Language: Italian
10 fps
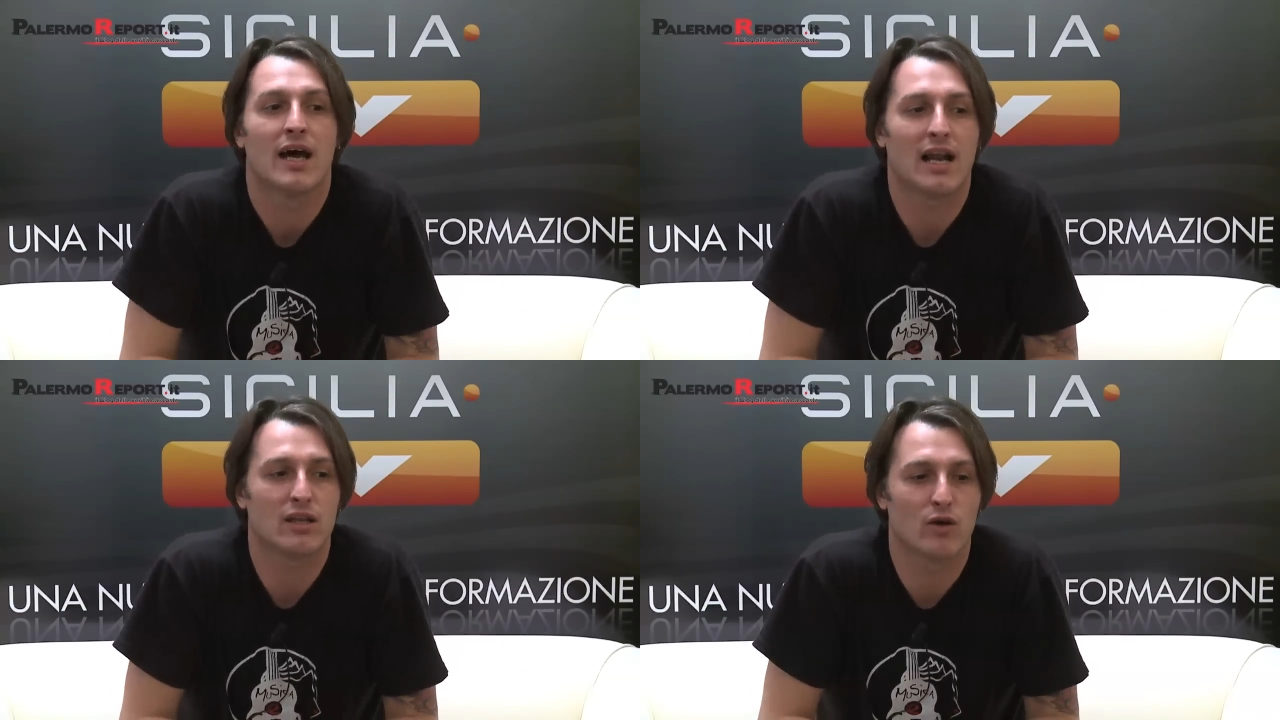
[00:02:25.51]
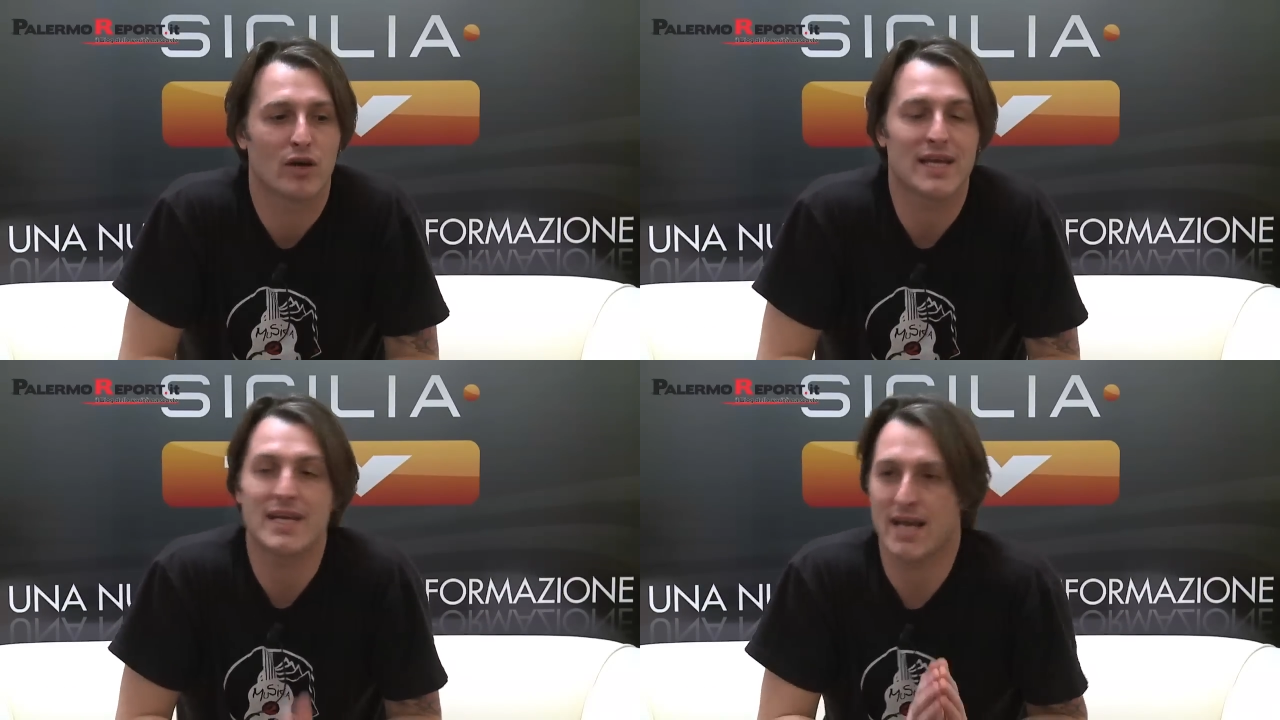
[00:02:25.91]

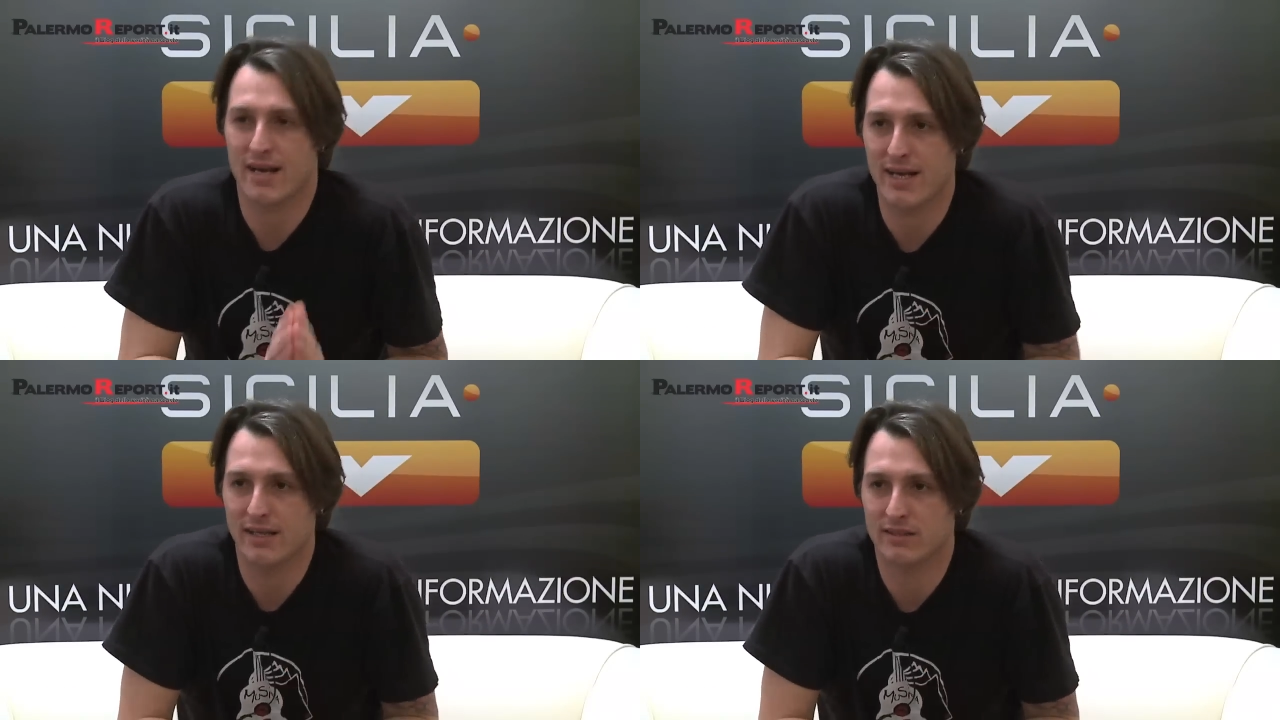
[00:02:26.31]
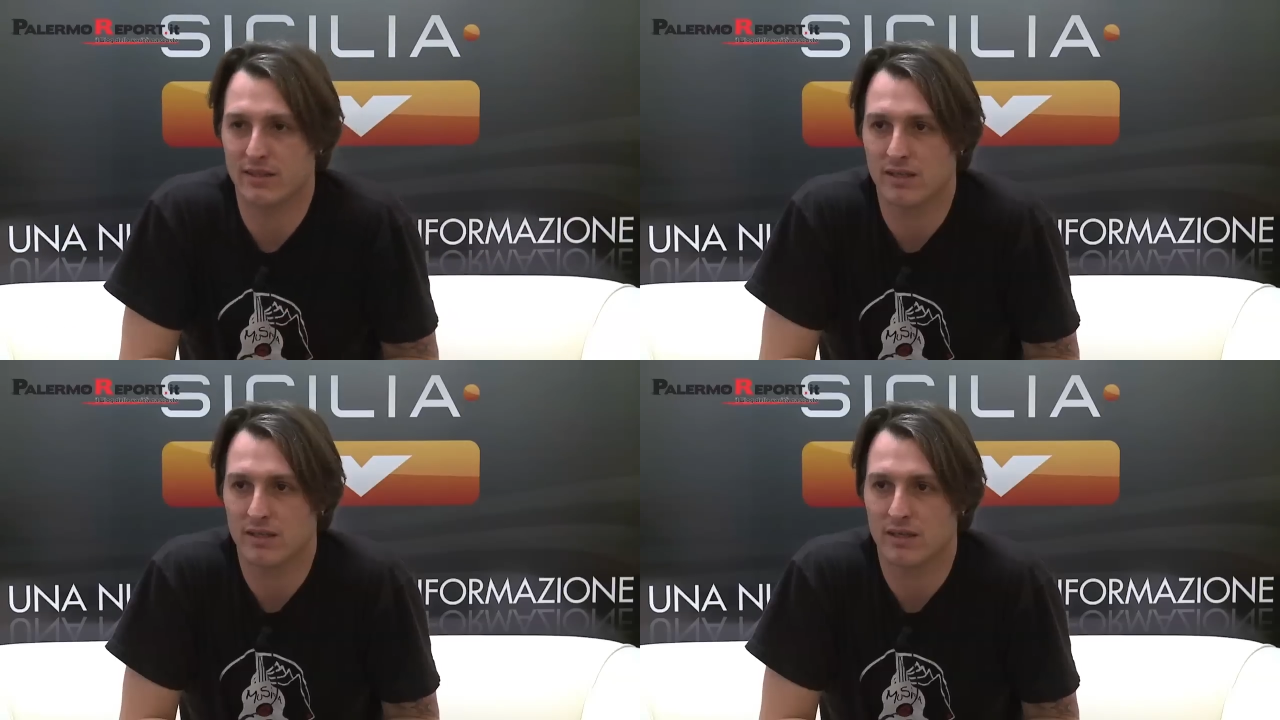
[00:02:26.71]
Allora, i
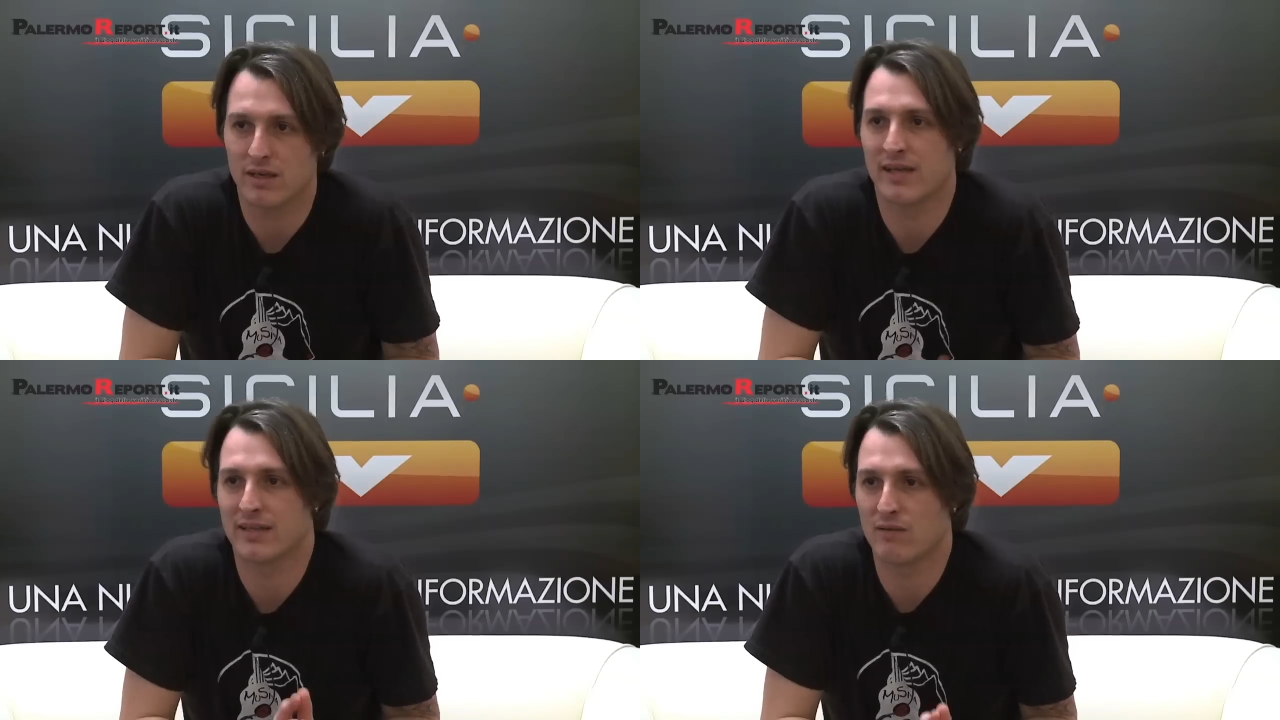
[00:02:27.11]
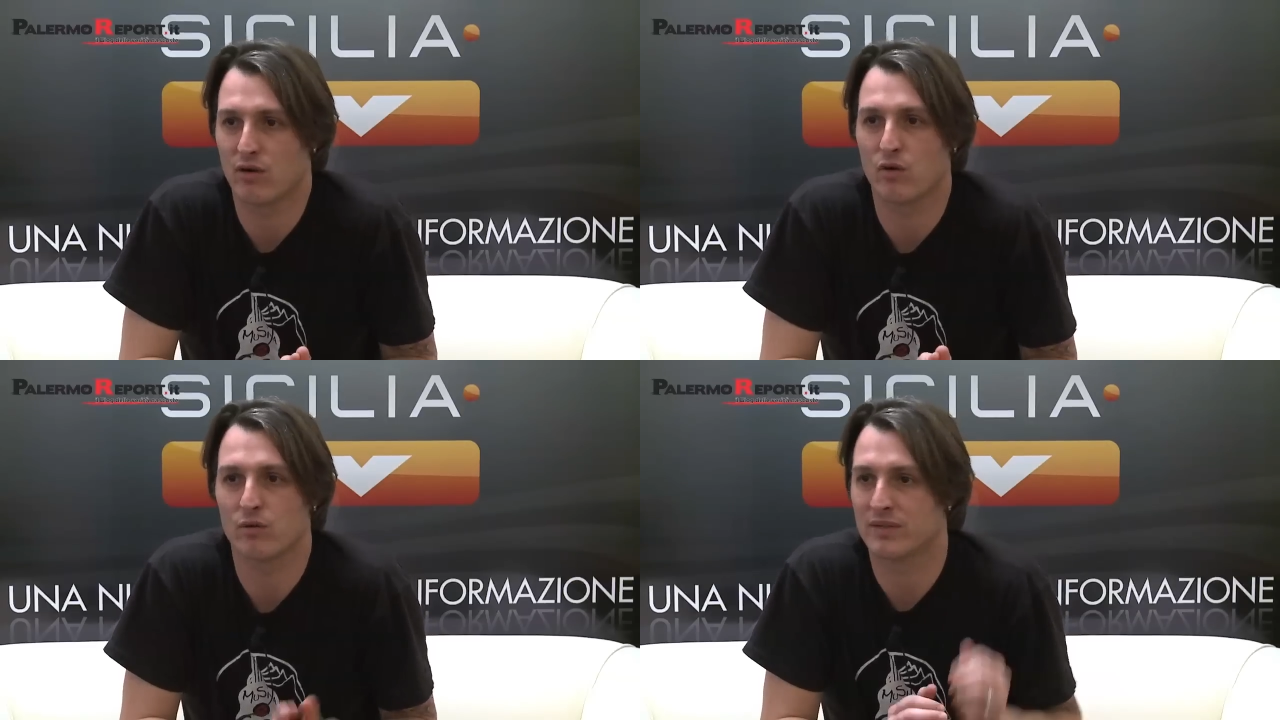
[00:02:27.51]
carretti
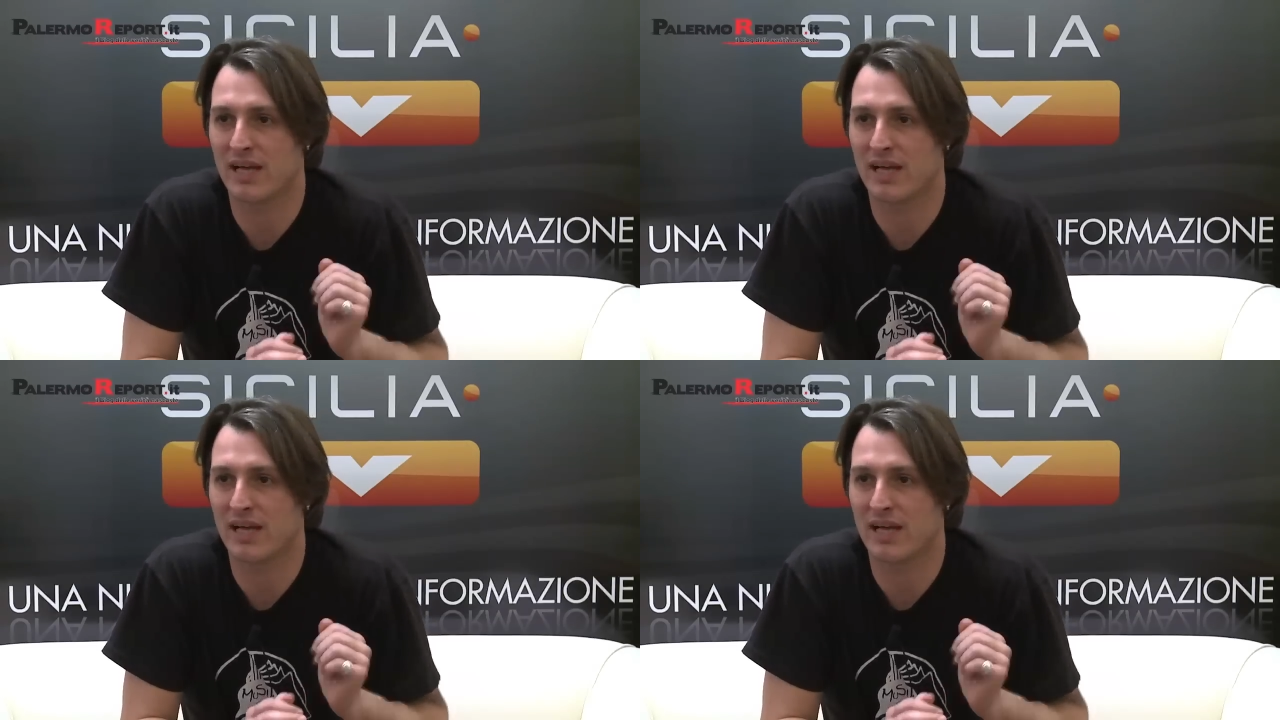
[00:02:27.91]
andavano